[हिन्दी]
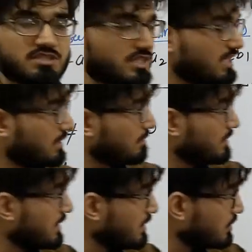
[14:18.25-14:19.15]
बन जाएंगे
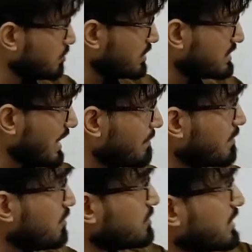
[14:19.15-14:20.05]
तो इस टाइप
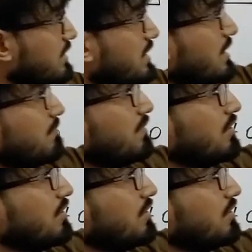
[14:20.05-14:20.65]
की भी हो सकती है